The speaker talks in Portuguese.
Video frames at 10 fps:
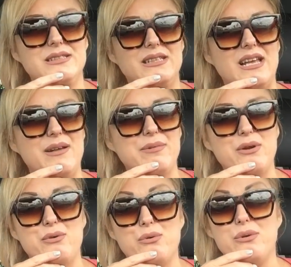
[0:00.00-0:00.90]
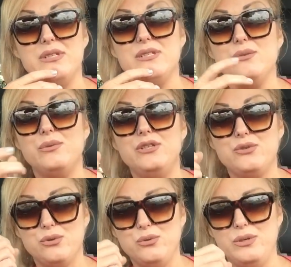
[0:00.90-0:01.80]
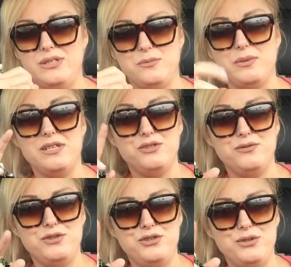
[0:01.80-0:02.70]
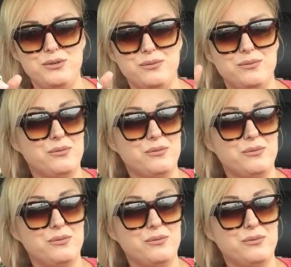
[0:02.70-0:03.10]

na época que eu conheci o Whindersson Nunes, porque eles dividiam.